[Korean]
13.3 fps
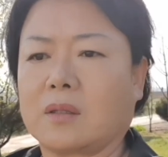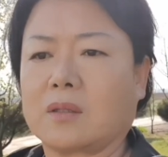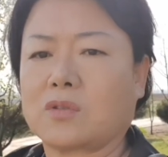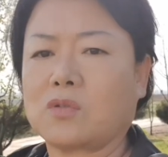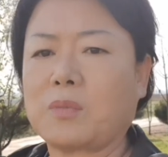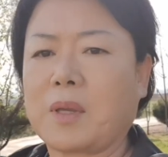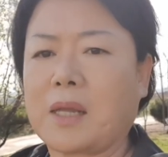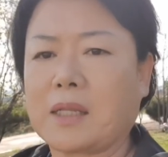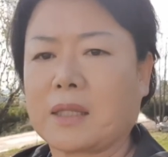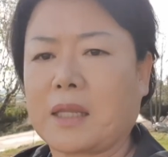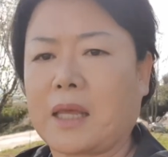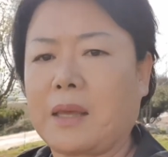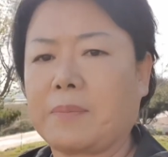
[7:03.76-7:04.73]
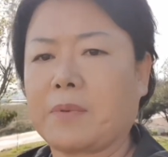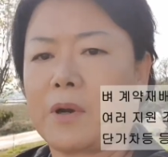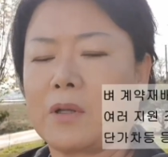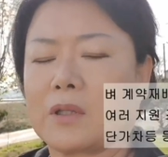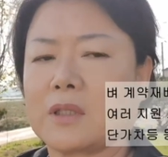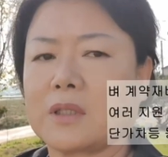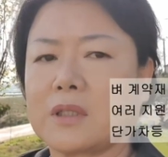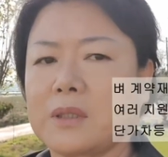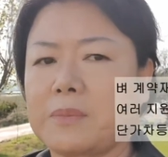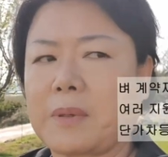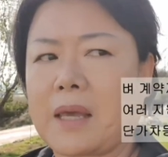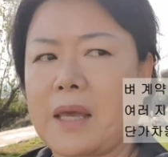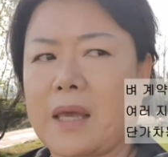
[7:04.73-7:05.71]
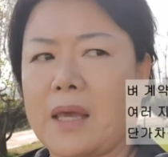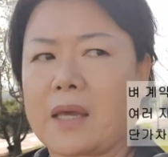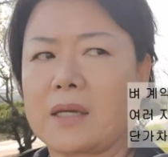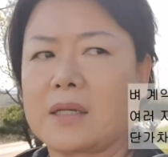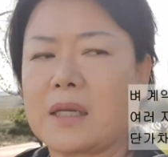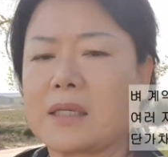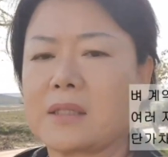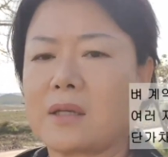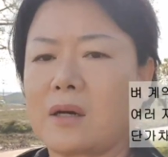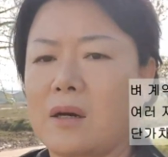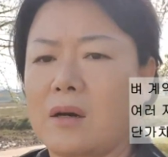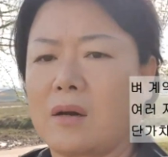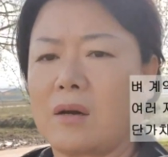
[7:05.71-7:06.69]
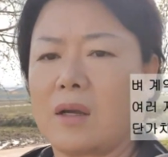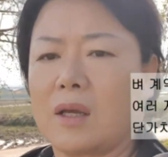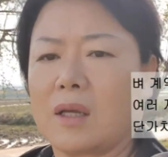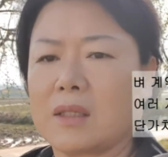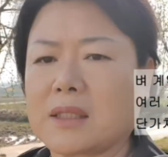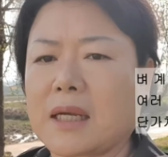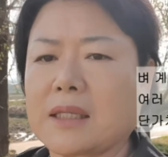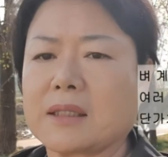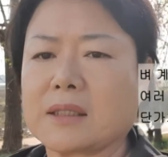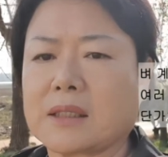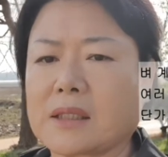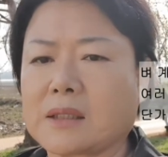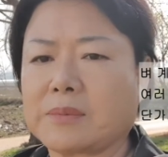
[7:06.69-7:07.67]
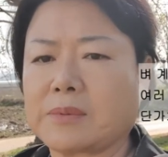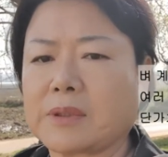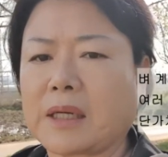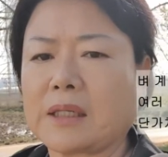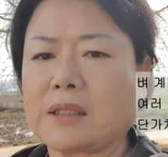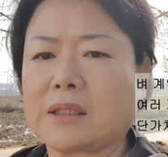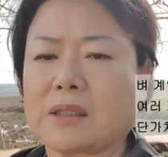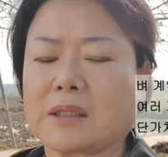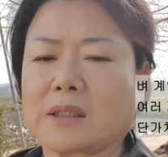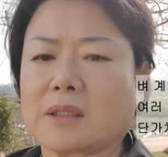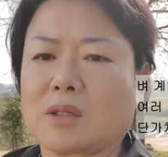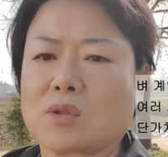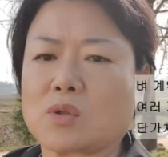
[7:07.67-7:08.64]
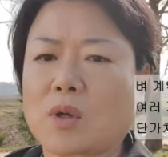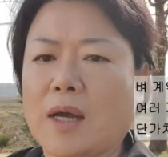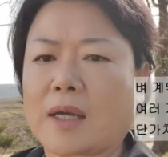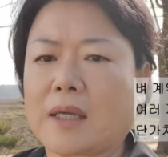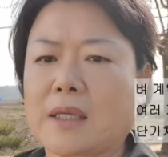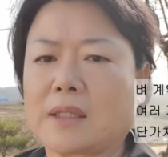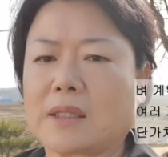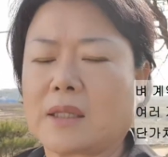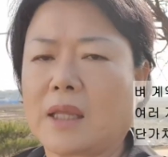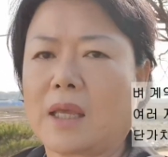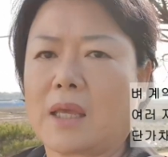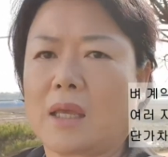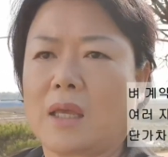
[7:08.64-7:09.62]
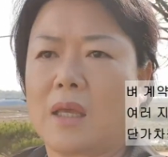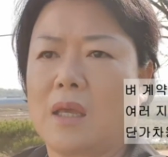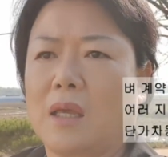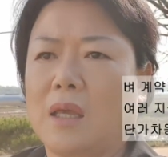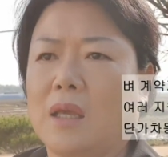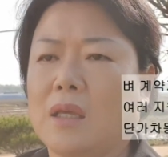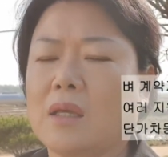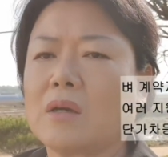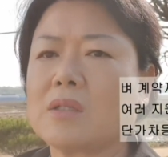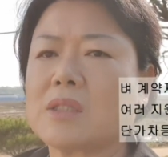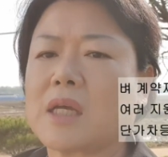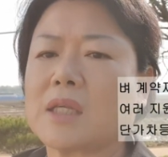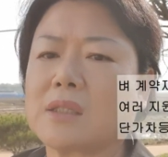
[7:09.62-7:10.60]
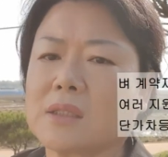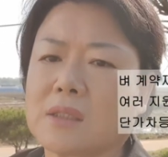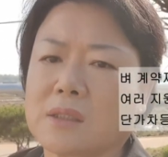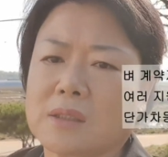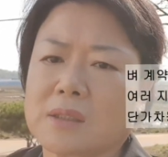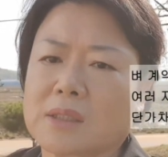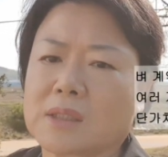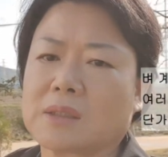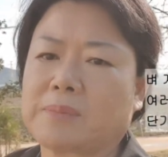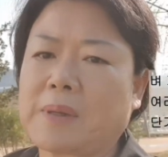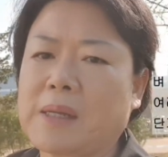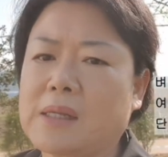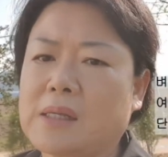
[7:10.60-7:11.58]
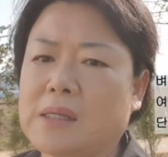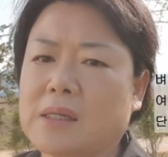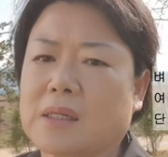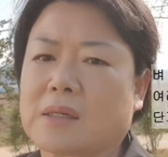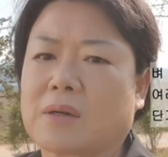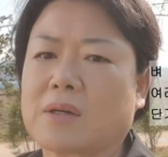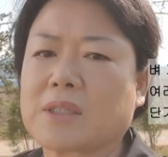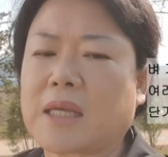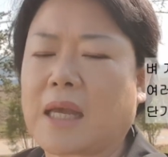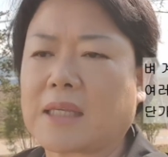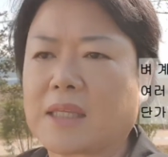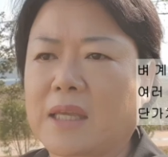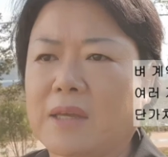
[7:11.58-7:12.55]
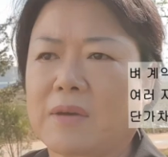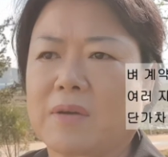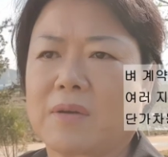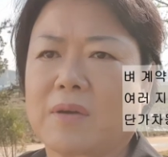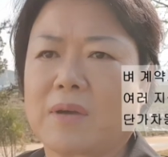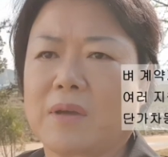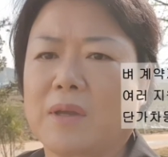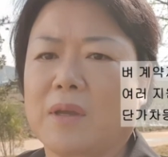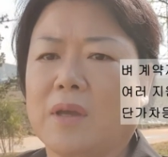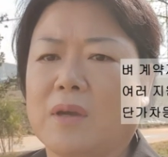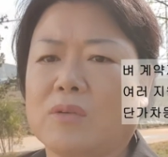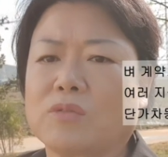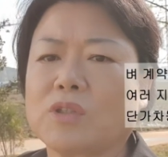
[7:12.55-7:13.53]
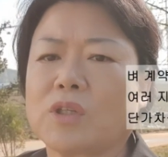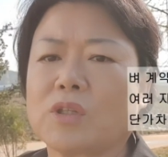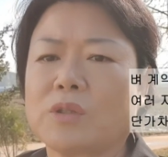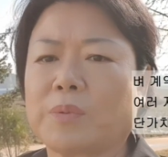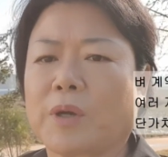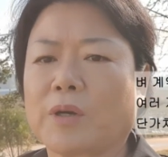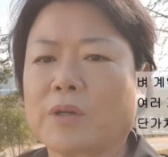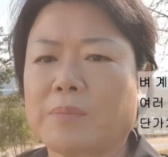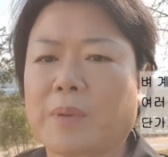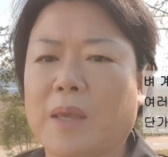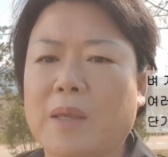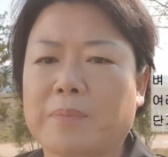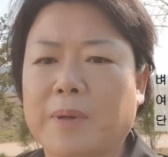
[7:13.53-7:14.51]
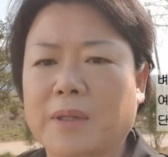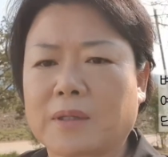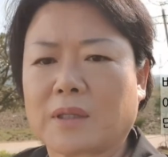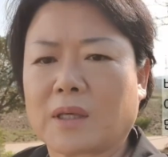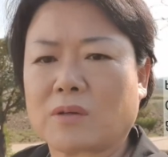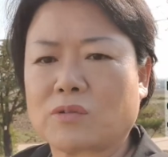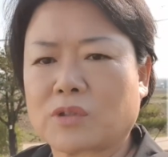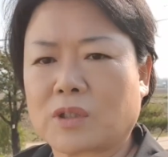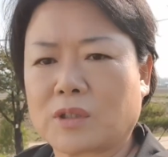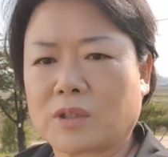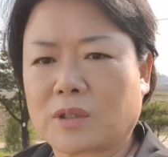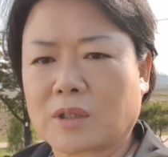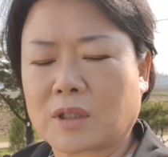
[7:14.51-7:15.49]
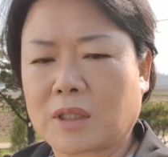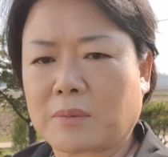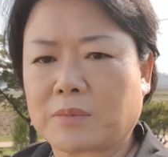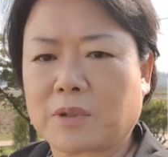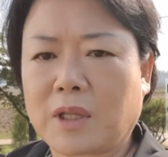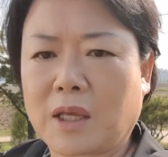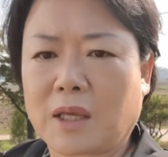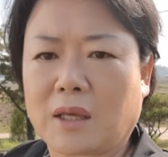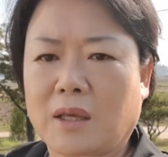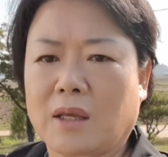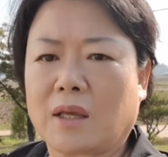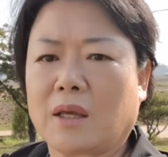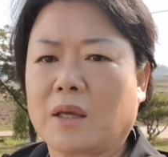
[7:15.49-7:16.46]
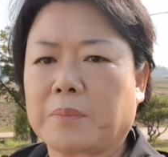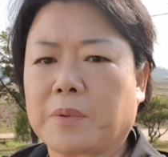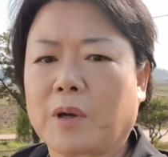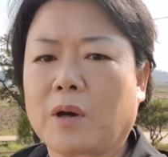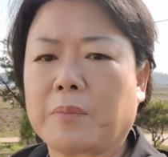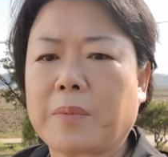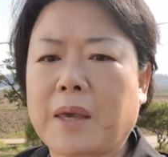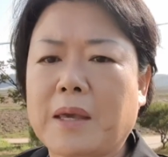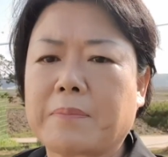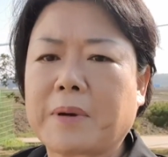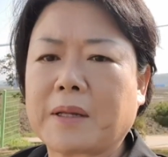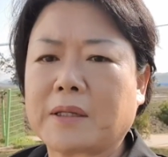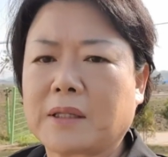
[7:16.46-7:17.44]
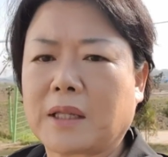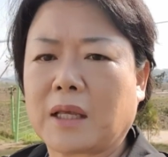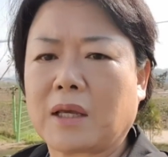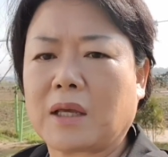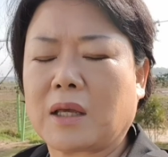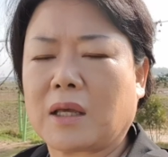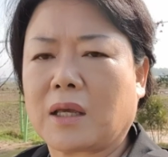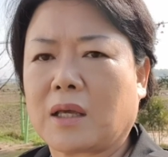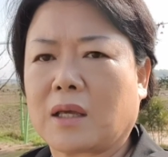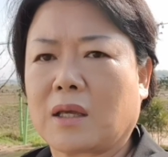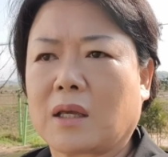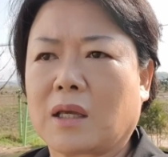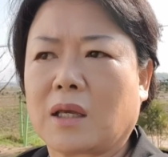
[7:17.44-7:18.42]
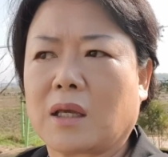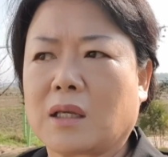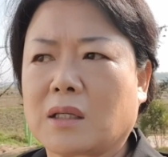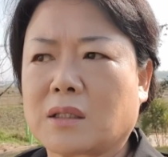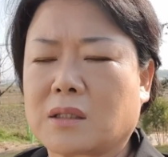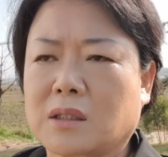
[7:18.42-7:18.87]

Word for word: 수매할 때 벼 등급에 의해서 차등 지급을 하는 그런 조항이 있는데 이건 차등 지급할 것이 아니에요. 우선은 벼를 매입하는 게 우선이었기 때문에 벼 매입하는 데에